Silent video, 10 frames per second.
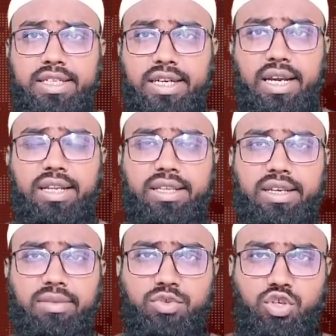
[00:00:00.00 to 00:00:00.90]
যেখানে
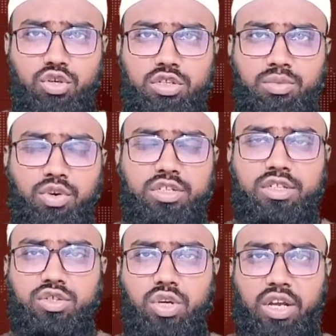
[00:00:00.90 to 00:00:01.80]
তিনি সজীব
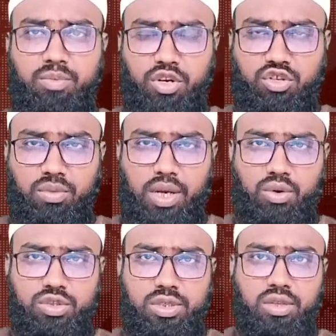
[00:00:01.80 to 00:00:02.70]
অজিত জয়ের বর্তমান
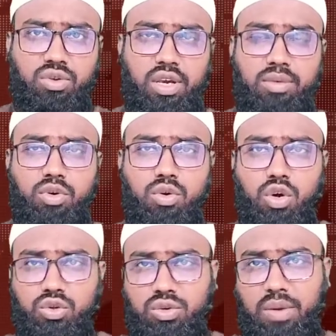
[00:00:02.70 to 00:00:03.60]
অস্তিত্ব এবং
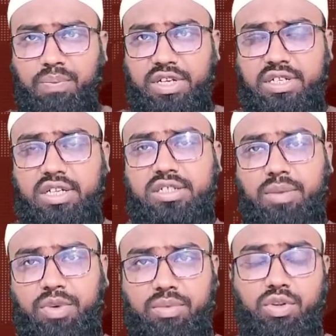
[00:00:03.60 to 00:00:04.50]
কতটা প্রেশার
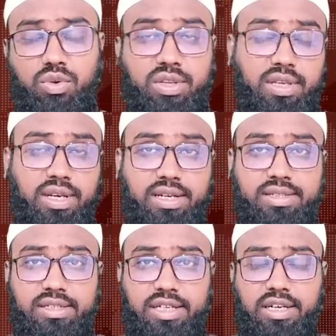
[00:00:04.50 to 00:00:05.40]
চাপের ভিতরে তিনি
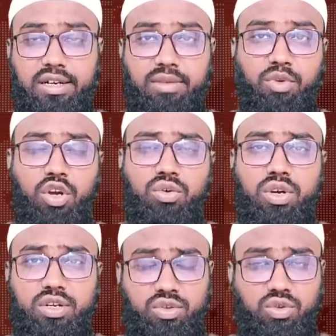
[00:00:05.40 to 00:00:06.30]
আসেন সেটা নিয়ে
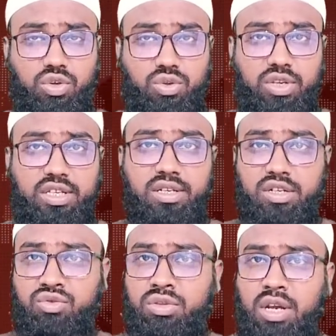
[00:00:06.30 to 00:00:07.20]
ভয়ঙ্কর কিছু তথ্য দিয়েছেন
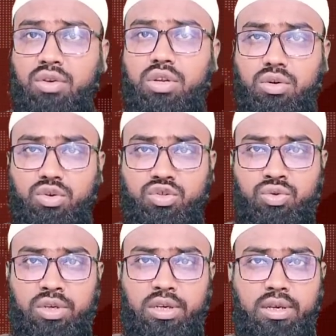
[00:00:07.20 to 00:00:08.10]
আসুন তার কথাগুলো
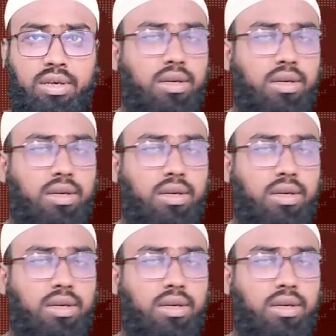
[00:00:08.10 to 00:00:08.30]
শুনে